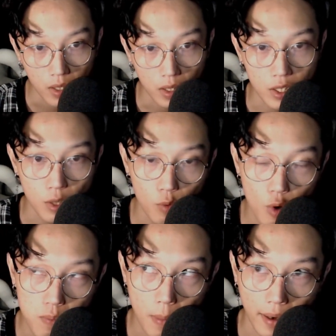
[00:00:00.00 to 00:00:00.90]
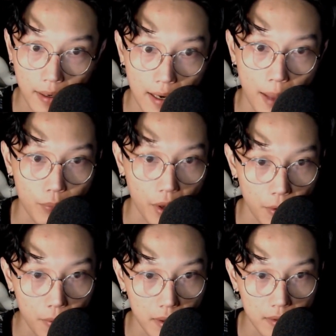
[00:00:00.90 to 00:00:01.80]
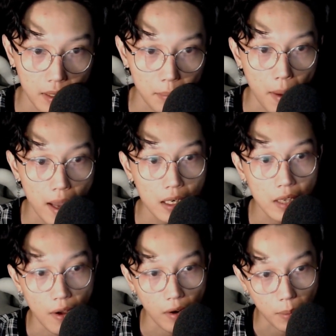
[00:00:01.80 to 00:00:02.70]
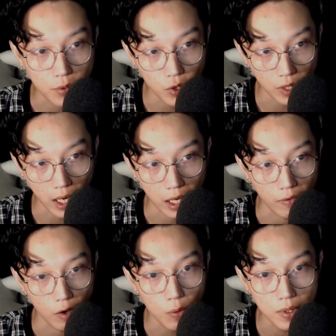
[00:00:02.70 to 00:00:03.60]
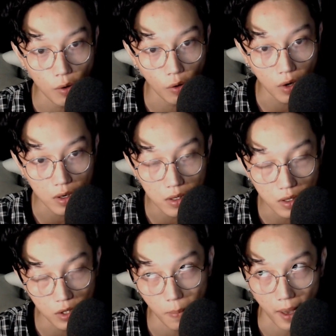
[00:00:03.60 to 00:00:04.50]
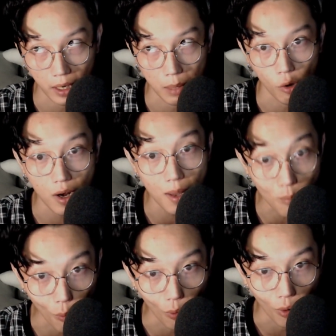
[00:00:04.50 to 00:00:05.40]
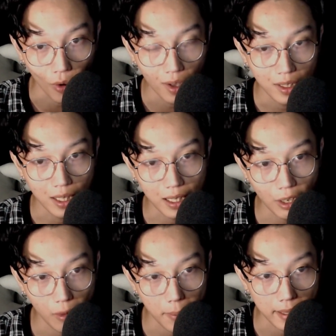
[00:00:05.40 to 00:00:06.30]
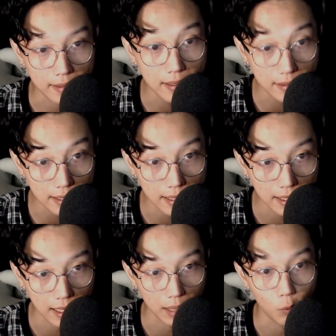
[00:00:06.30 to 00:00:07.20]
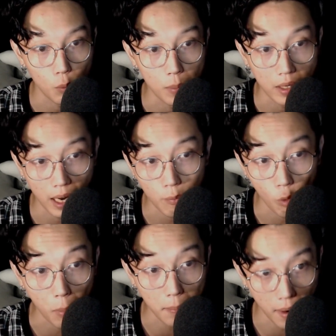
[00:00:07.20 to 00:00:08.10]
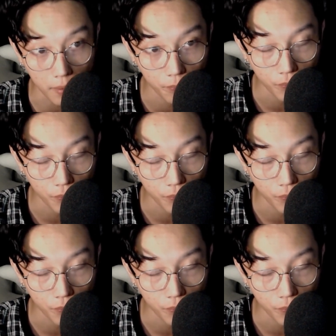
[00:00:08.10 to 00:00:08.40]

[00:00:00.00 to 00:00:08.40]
Thì trong lúc mà bạn này làm theo á, thì bác đi vào gặp sư thầy, và lúc sau có đưa cho bạn này một cái lá bùa, thì kêu là bạn này cất đi, là bùa bình an, bùa may mắn.